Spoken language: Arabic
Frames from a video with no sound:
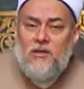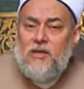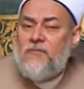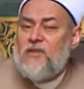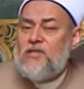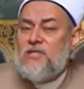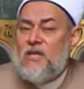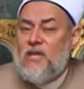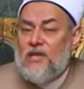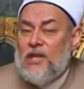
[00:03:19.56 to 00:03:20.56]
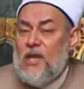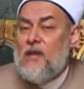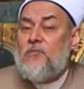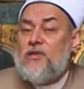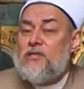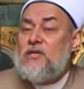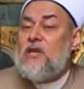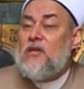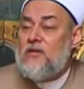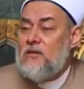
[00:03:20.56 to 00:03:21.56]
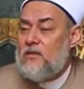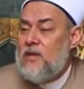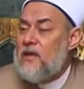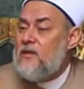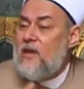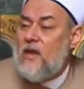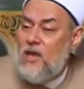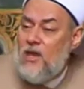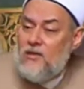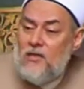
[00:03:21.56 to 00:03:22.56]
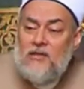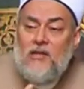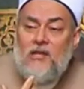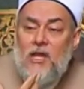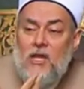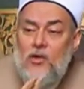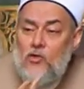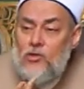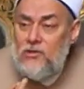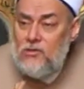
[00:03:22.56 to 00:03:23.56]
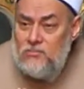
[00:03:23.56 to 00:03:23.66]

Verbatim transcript: ده في الدين علم الدين لكن ده ايه ده التدين